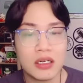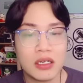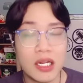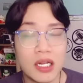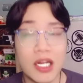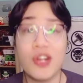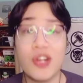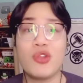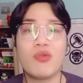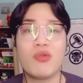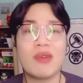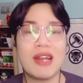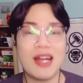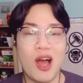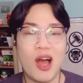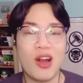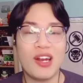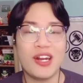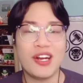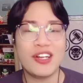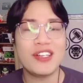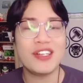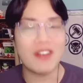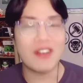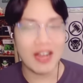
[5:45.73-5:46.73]
thì nói chung cái nỏ
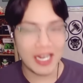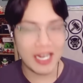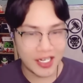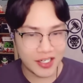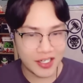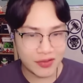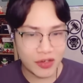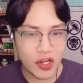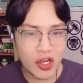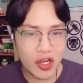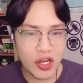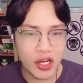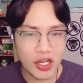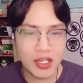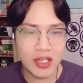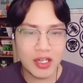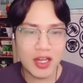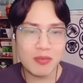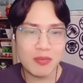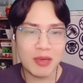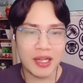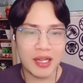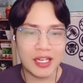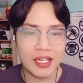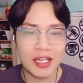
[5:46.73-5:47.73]
này nó như vậy nó hơi
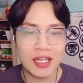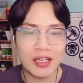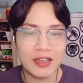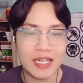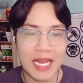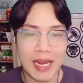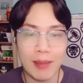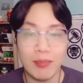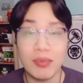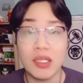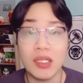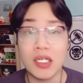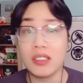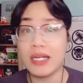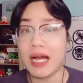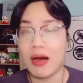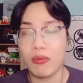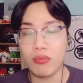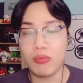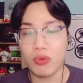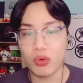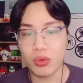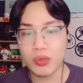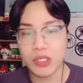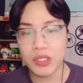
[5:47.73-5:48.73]
ờ, bị ờ, kém tự
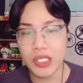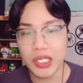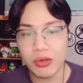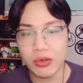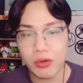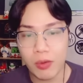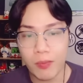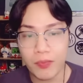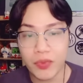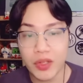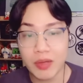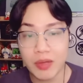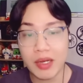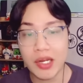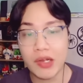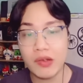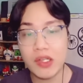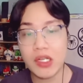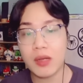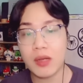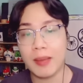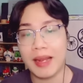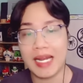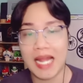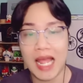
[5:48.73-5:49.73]
động một chút xíu nhưng mà nếu
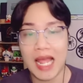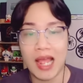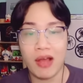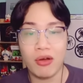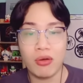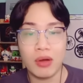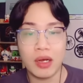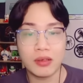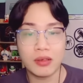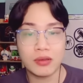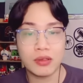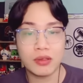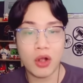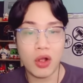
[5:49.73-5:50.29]
như các bạn nào ờ,